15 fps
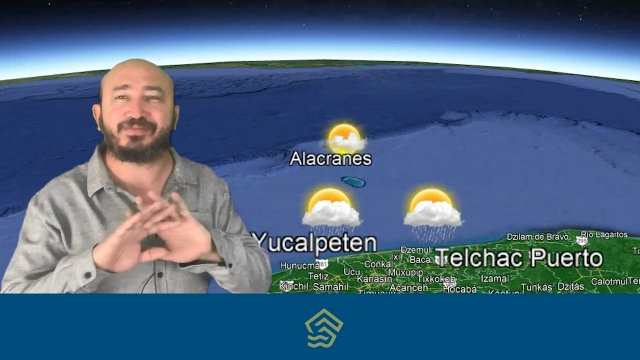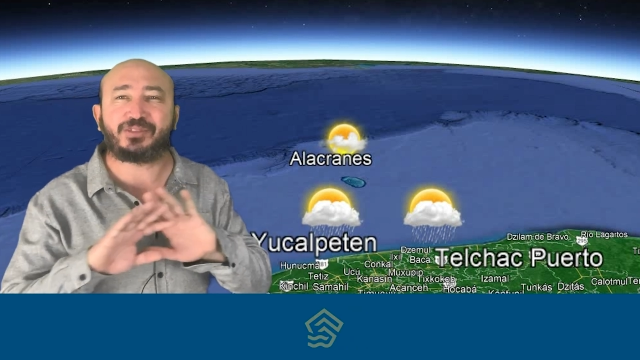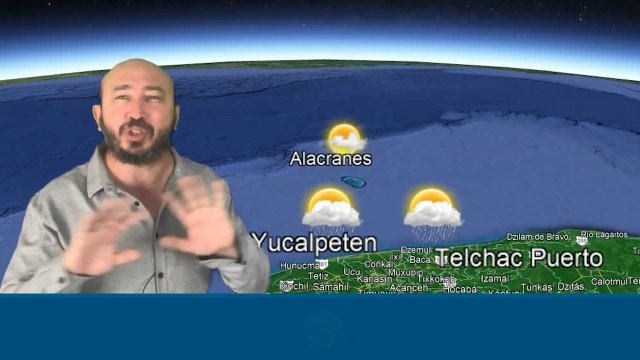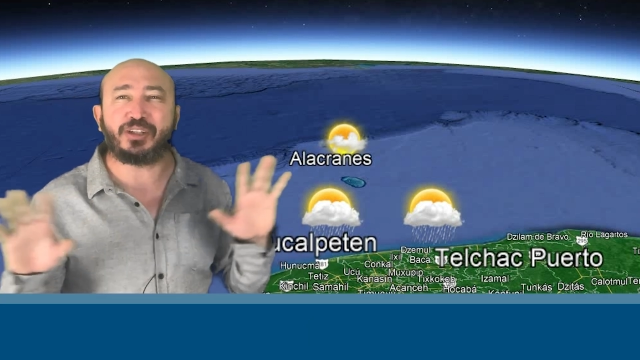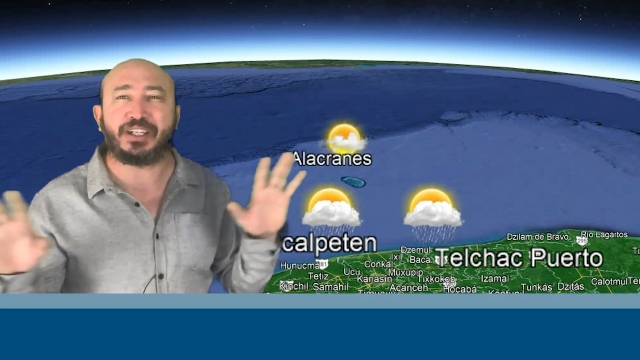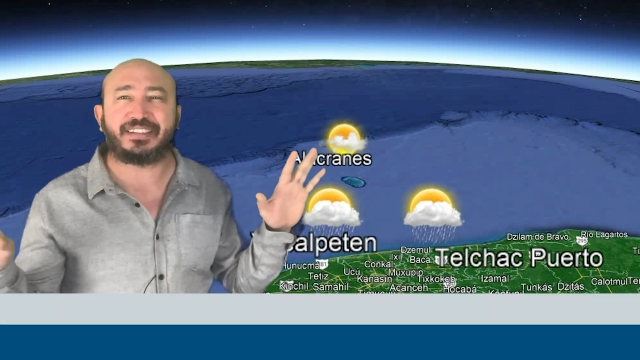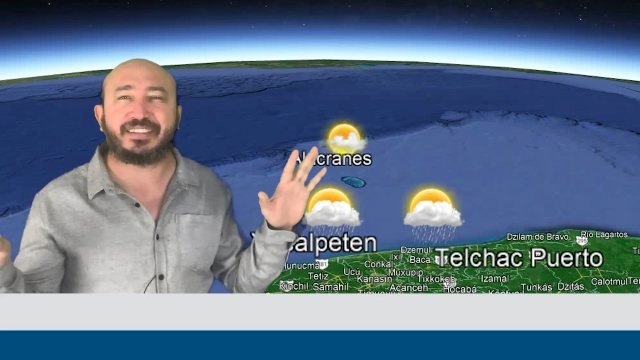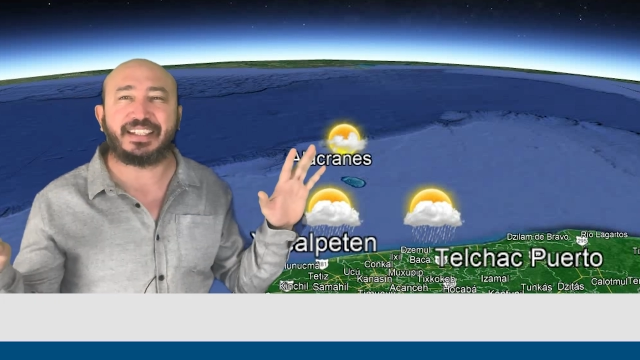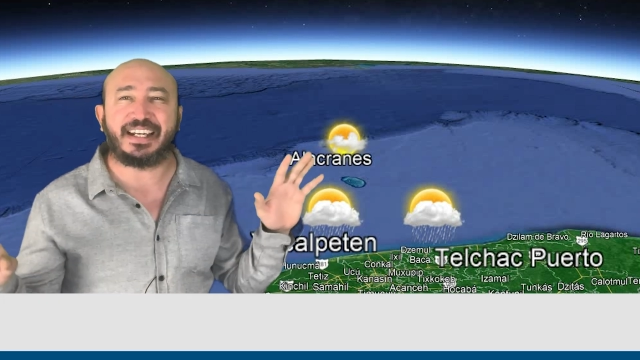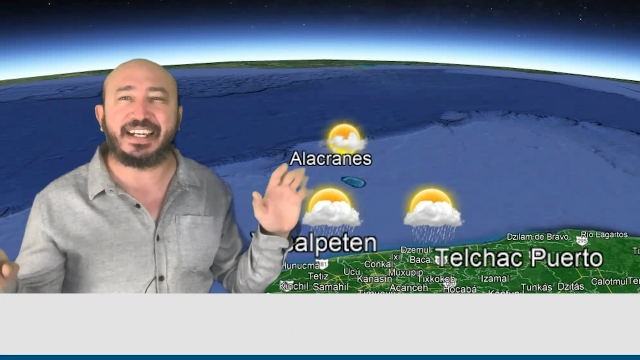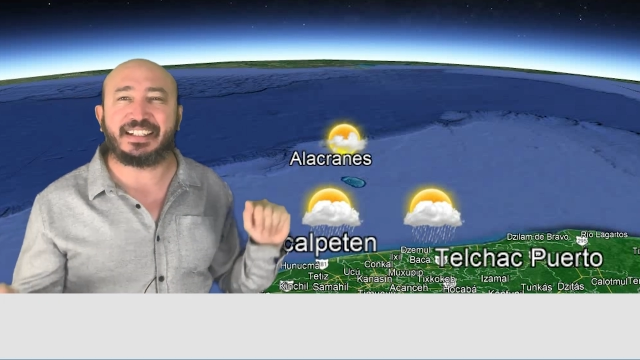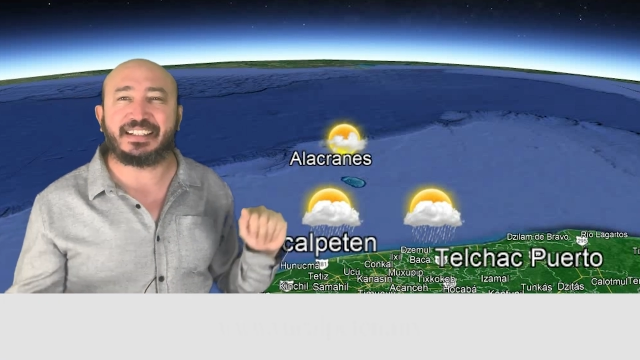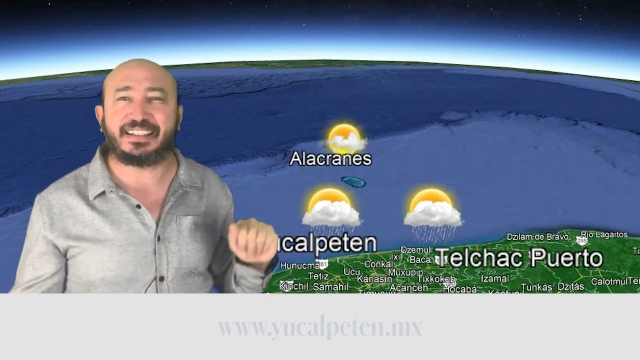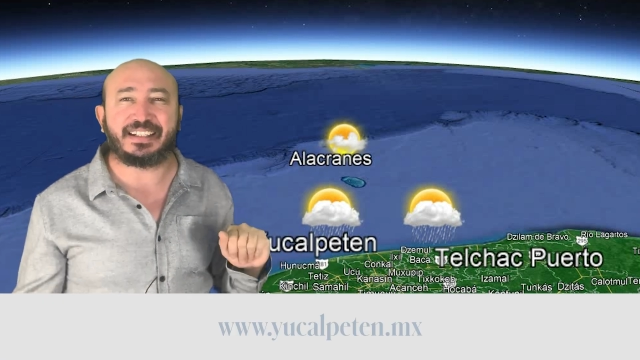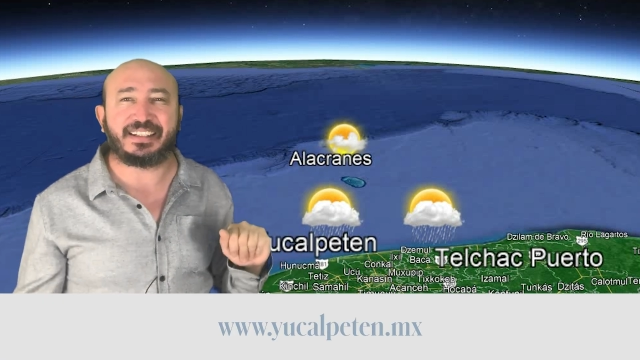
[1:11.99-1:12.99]
todo
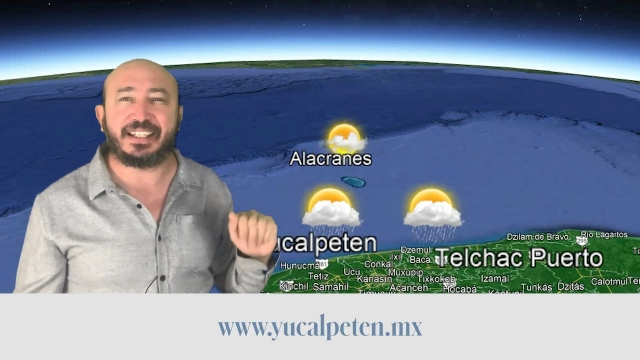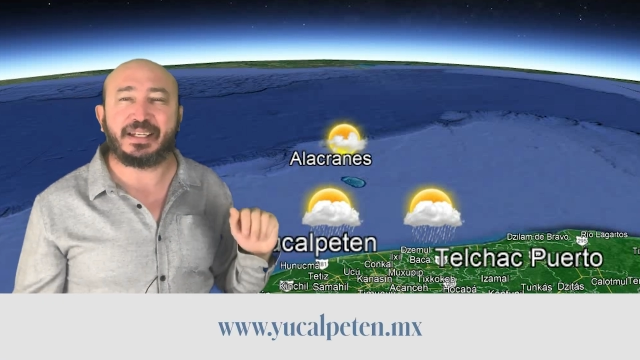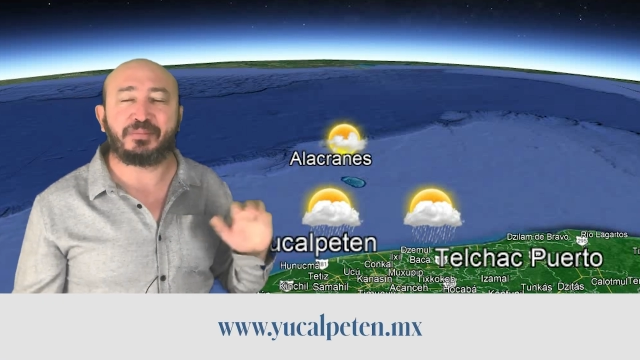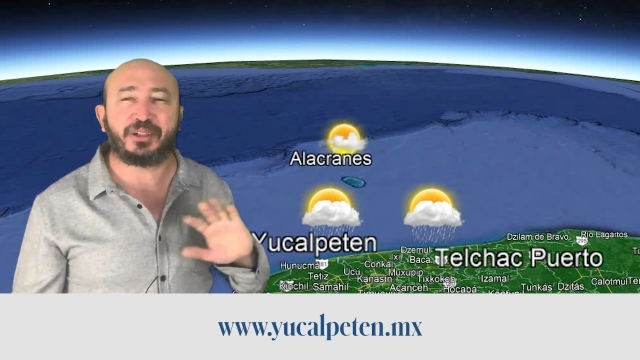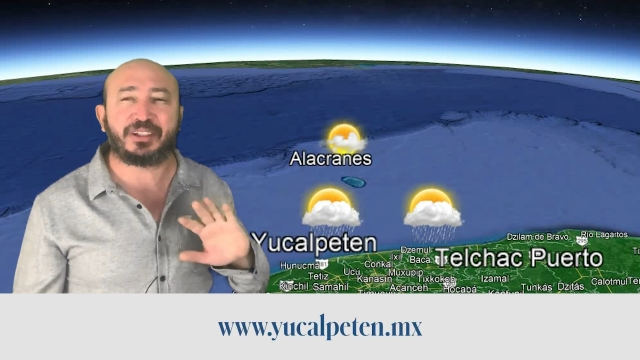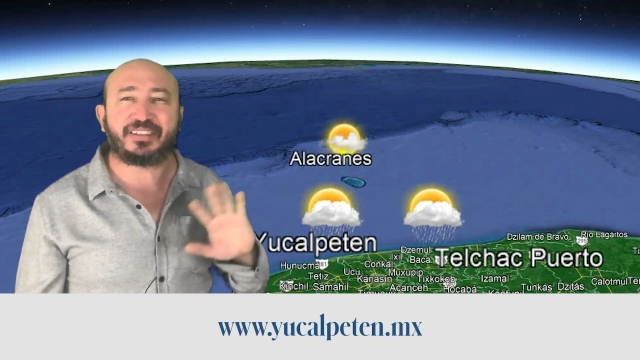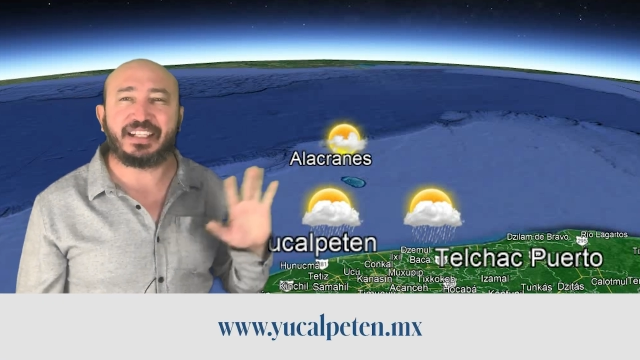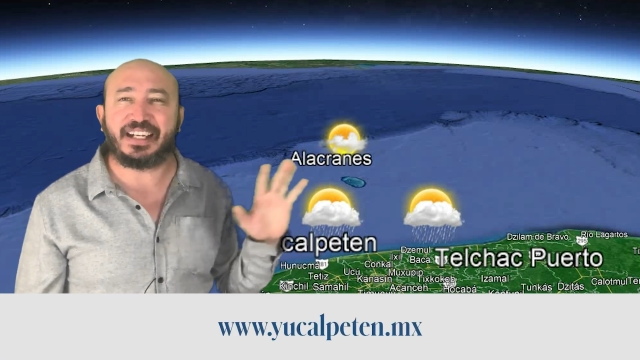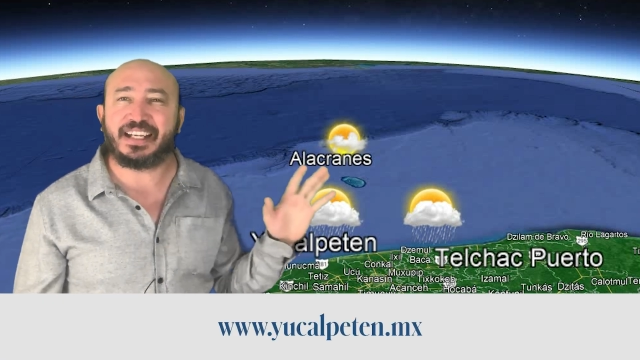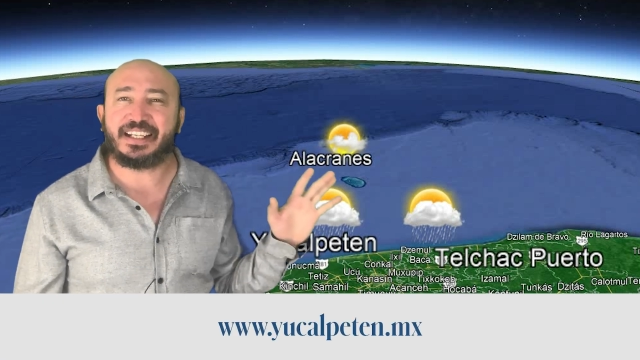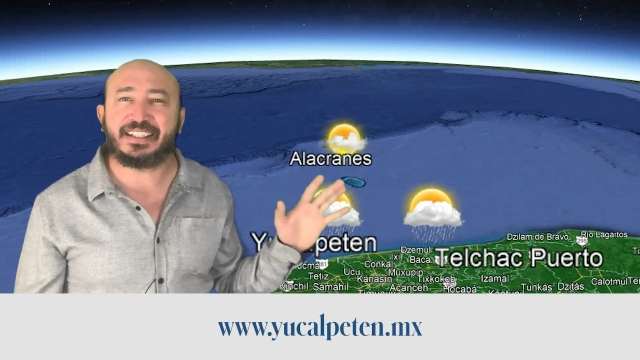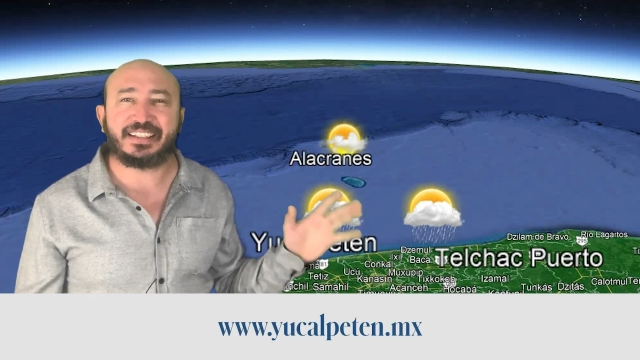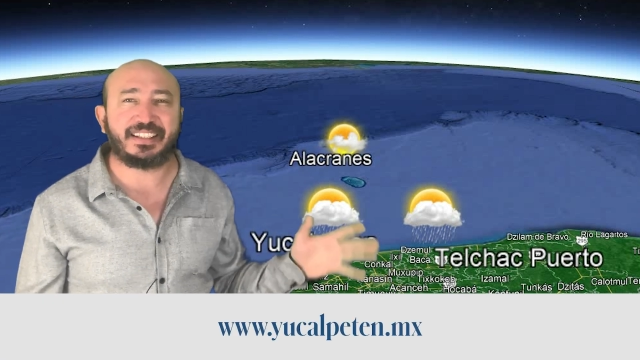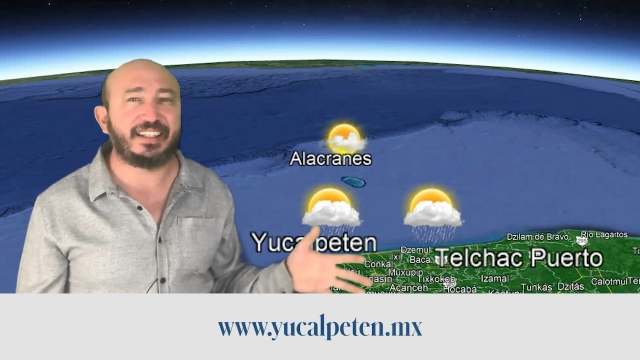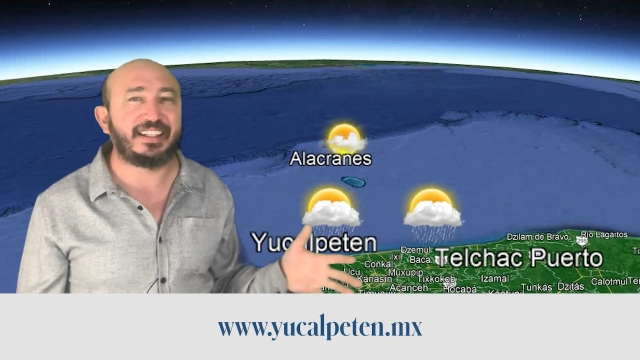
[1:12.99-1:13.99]
excelente, el tiempo
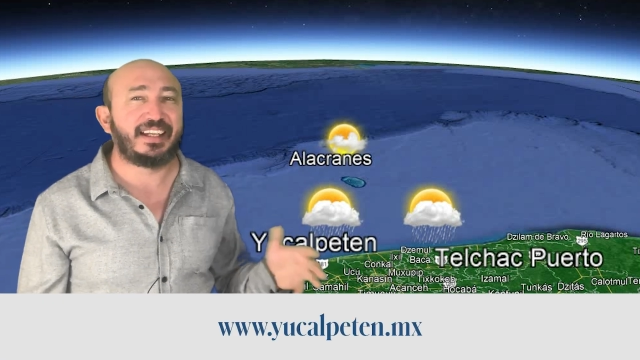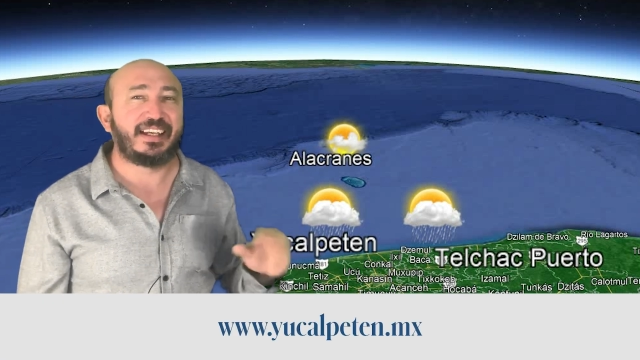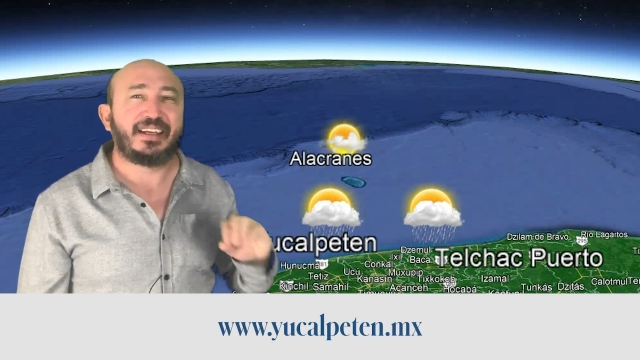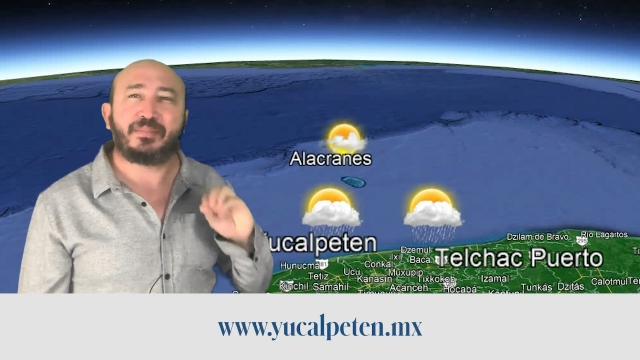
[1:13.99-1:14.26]
excelente,